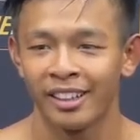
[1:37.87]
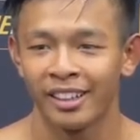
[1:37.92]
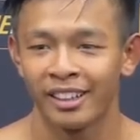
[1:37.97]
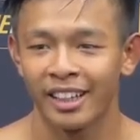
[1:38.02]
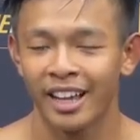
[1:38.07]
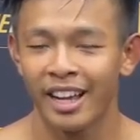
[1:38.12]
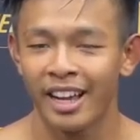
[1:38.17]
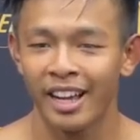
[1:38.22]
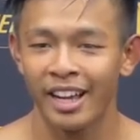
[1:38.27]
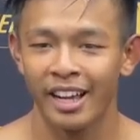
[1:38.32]

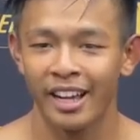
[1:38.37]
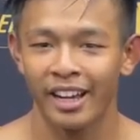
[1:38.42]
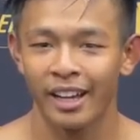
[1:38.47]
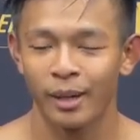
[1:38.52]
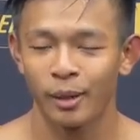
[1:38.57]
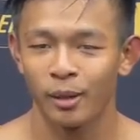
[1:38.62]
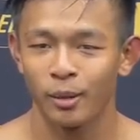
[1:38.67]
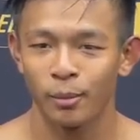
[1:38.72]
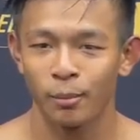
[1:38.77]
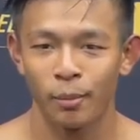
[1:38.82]
ถ้า
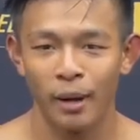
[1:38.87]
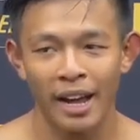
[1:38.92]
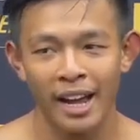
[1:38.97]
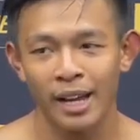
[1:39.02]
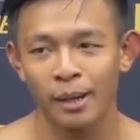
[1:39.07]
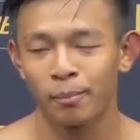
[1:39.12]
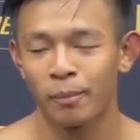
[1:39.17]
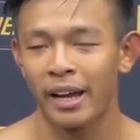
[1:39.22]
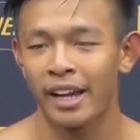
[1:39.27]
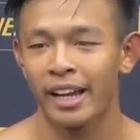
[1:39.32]
พลาด
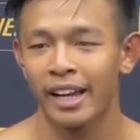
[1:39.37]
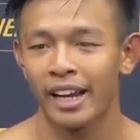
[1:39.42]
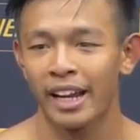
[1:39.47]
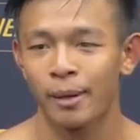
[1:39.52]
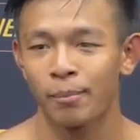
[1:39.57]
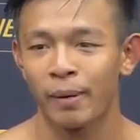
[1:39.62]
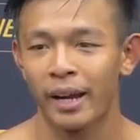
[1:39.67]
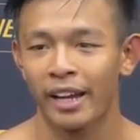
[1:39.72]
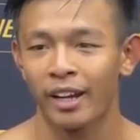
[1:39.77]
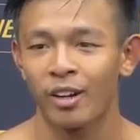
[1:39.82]
ไปอะไร
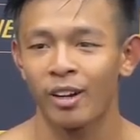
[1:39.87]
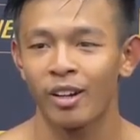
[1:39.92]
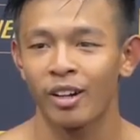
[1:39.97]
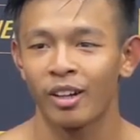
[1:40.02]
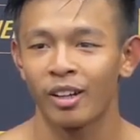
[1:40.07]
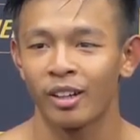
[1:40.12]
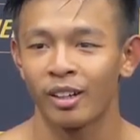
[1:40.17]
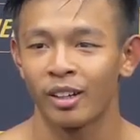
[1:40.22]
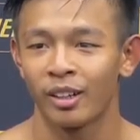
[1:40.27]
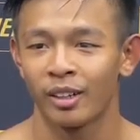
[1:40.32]
ไปก็
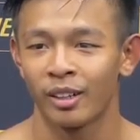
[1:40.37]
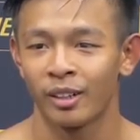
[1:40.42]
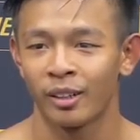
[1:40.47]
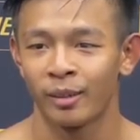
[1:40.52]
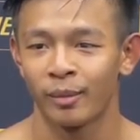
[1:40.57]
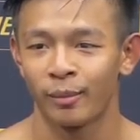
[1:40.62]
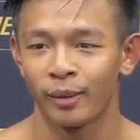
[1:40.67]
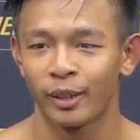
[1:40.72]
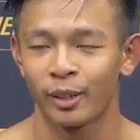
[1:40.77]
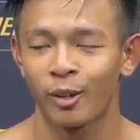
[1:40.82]

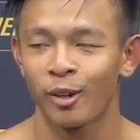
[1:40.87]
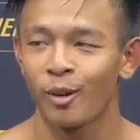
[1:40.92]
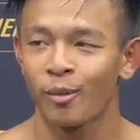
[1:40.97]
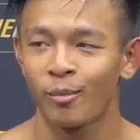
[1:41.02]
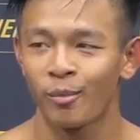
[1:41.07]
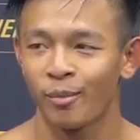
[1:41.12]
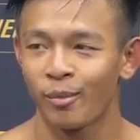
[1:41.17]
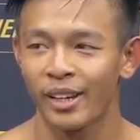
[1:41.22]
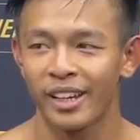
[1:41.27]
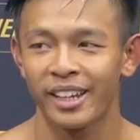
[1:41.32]
มันก็
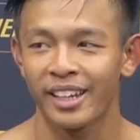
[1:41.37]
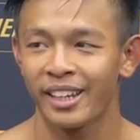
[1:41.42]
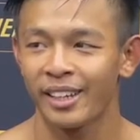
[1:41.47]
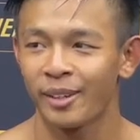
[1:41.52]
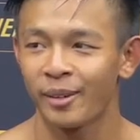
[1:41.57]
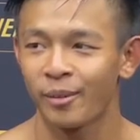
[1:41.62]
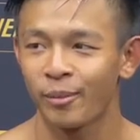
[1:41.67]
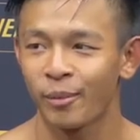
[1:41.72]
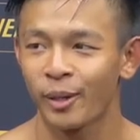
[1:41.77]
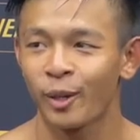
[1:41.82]
ไม่
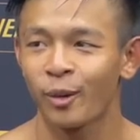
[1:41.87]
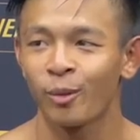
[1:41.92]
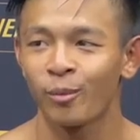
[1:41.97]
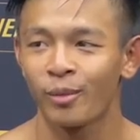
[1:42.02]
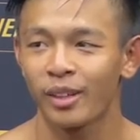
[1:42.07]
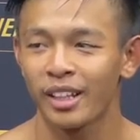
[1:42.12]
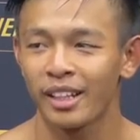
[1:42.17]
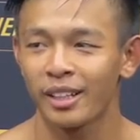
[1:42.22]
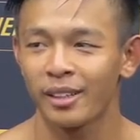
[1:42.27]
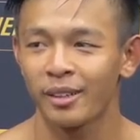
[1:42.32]
ไม่ไม่